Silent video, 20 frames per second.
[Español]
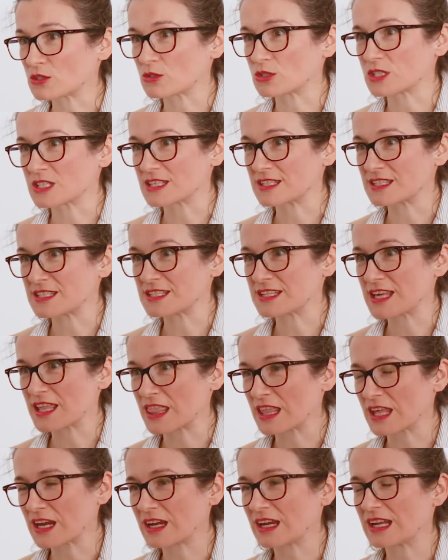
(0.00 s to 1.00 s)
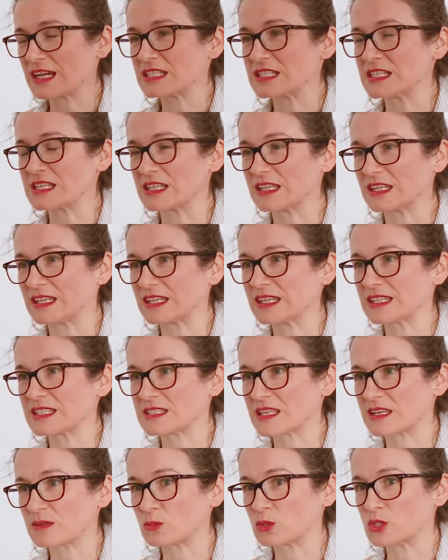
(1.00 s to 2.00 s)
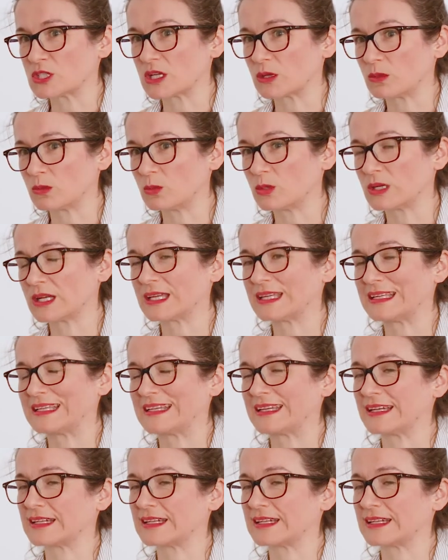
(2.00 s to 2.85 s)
cosas antes de hacerlas y quería estar muy segura y